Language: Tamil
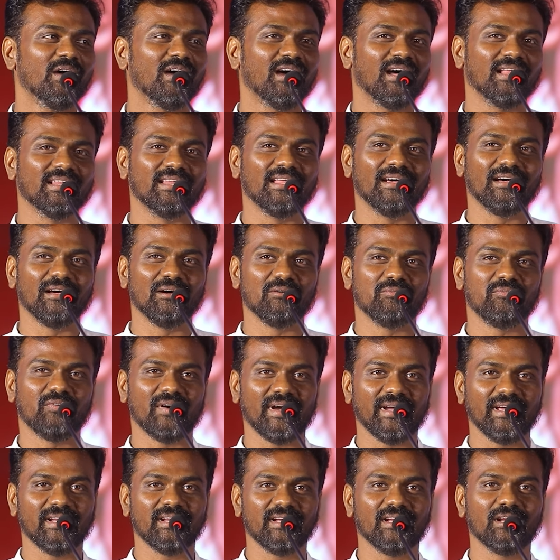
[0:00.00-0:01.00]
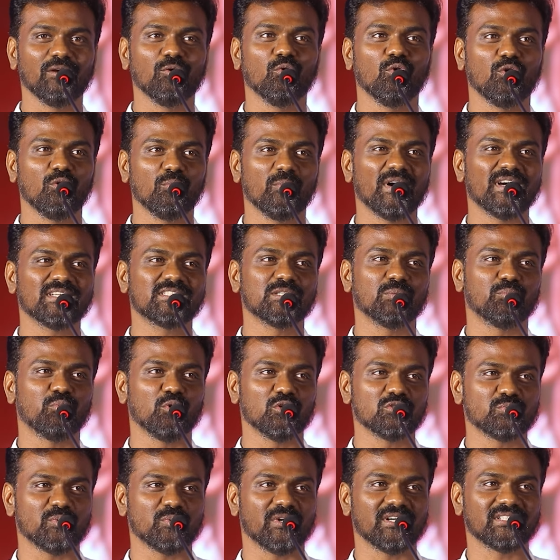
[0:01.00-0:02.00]
அந்த ஃபைனல் ஒரு மாதம்
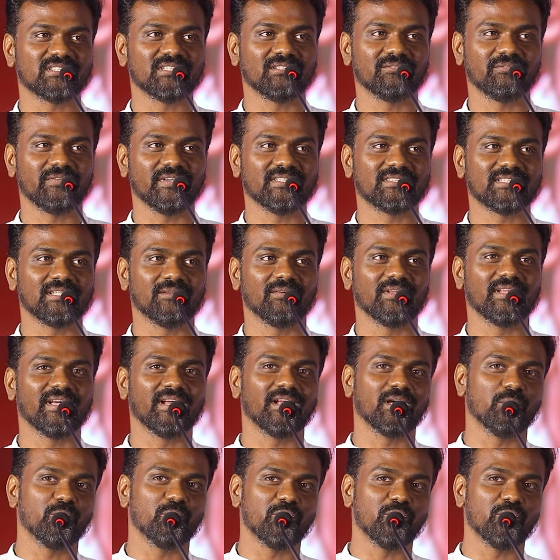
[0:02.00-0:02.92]
போஸ்ட் ப்ரொடக்ஷன் ஃபேஸில் வந்து எனக்கு